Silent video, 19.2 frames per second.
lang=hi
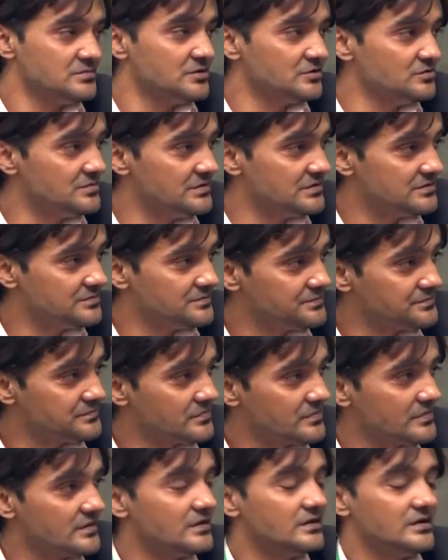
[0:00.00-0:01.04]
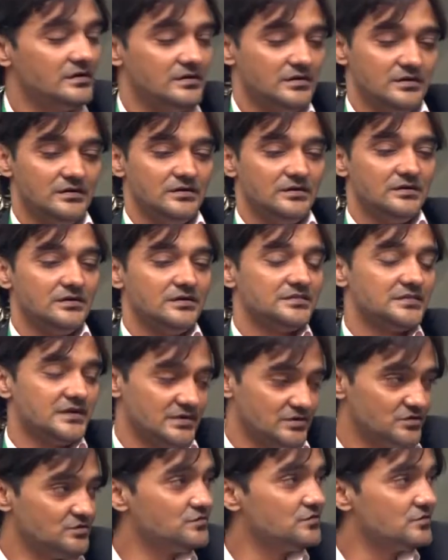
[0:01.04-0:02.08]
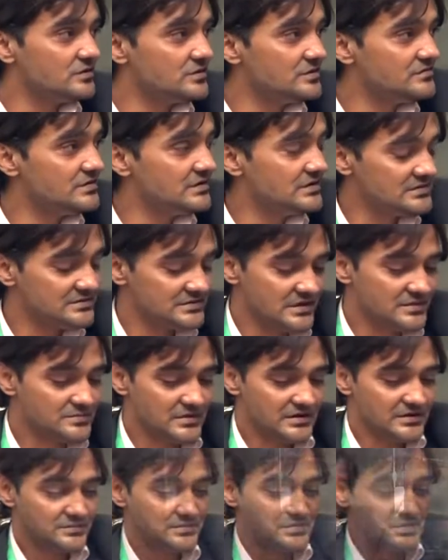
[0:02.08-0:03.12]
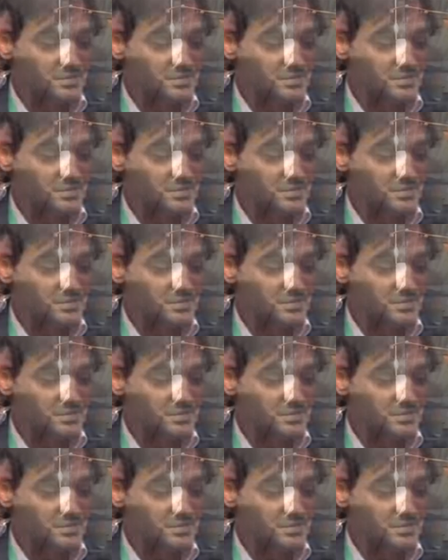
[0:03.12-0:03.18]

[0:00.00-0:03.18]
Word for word: अलैक्म मैडम वालेकाम थैंक यू फॉर गिविंग अस टाइम मैडम